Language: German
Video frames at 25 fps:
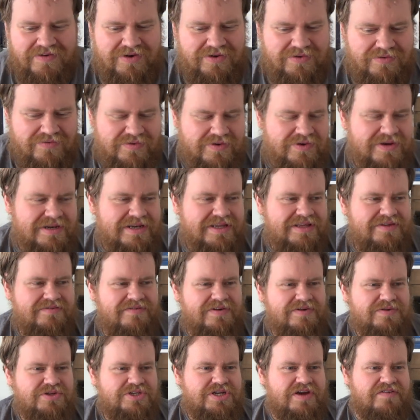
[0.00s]
wenn du wirklich,
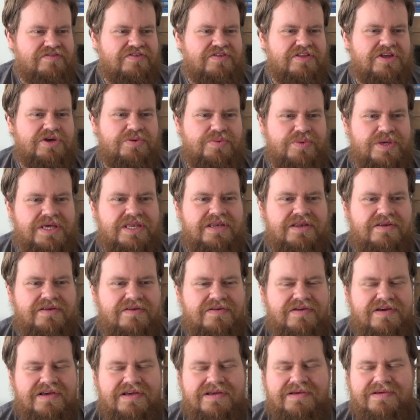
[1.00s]
wenn du es schaffst,
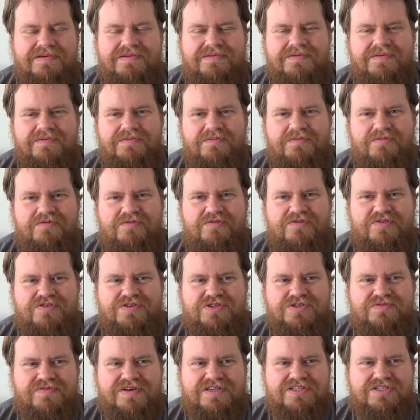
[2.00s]
Queen äh,
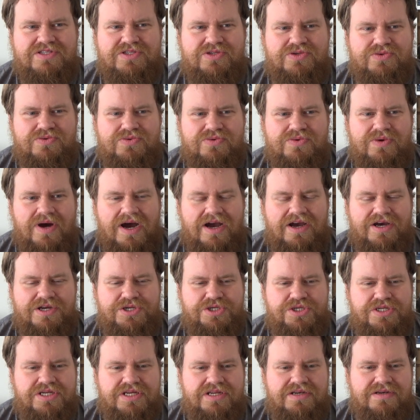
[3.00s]
für sowas zu
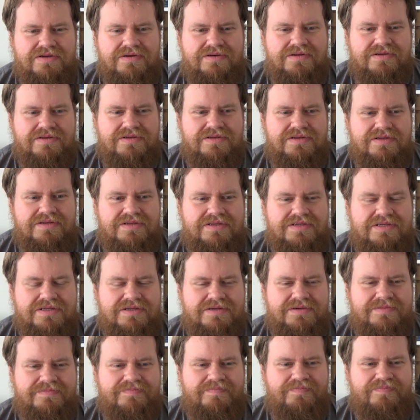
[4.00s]
engagieren und
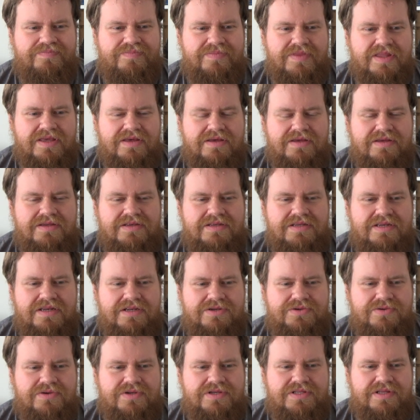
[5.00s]
ähm, die
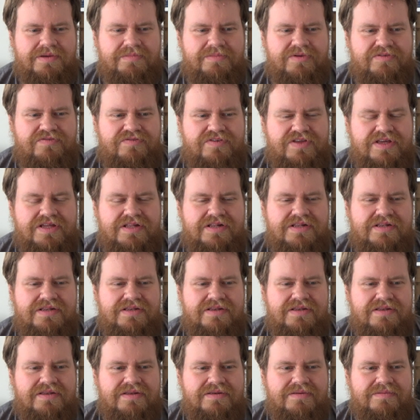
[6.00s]
natürlich dann mit
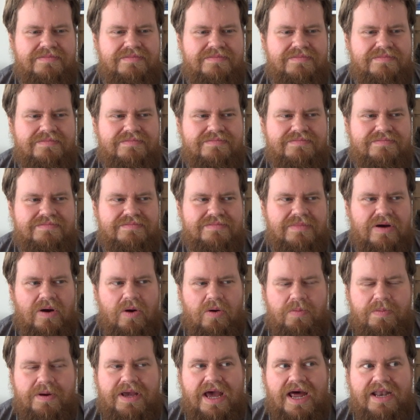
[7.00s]
vielen
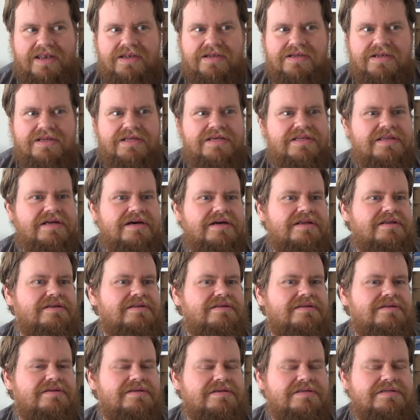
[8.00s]
auch bekannten
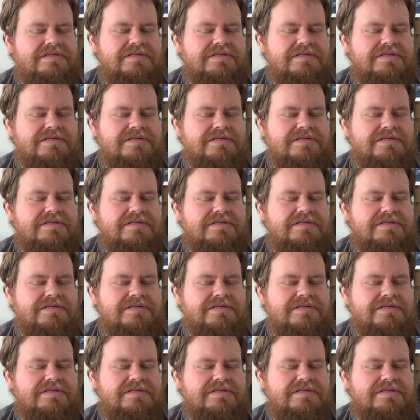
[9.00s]
Liedern,